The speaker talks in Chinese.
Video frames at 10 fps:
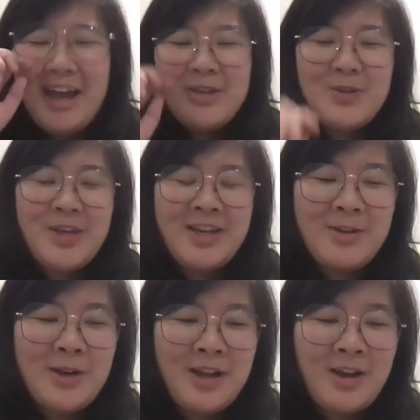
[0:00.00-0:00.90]
所
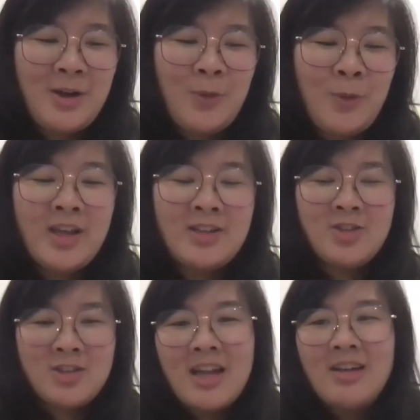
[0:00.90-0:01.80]
以我也
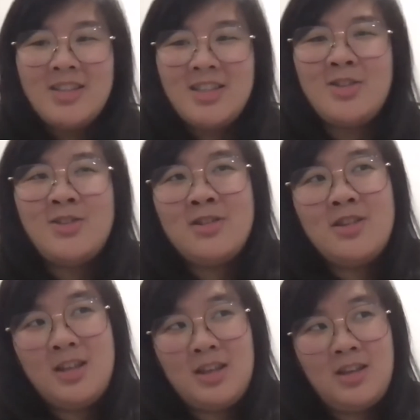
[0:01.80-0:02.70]
知道，其实
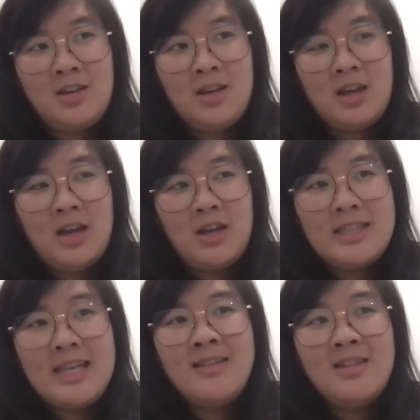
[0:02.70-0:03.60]
你。
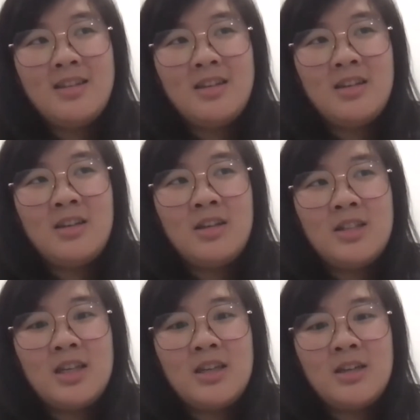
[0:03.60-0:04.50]
在你的
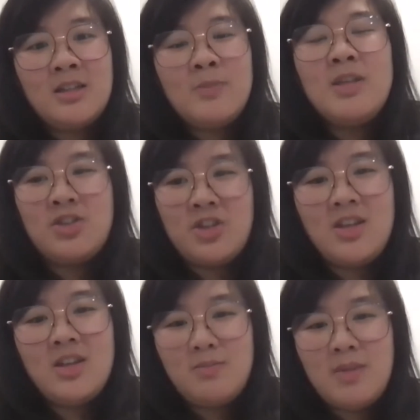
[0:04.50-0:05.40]
这门生
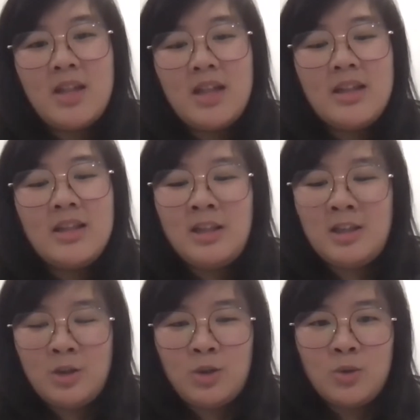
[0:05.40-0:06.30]
意里面啦，你
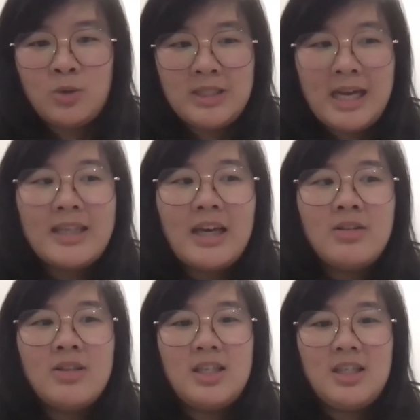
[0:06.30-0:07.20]
也有想要
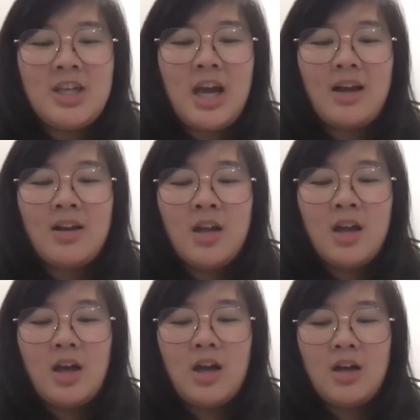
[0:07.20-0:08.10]
提倡
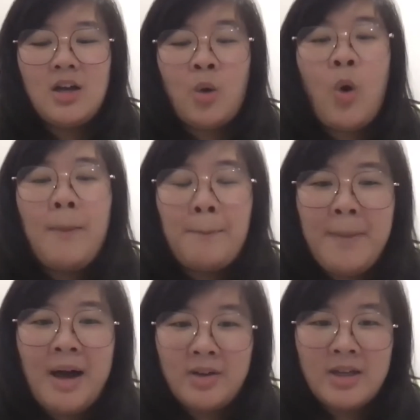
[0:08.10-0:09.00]
环
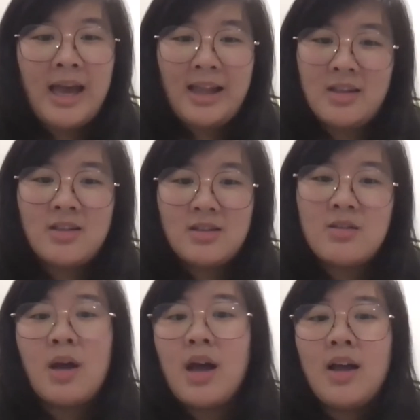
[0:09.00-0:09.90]
保的概念是吗？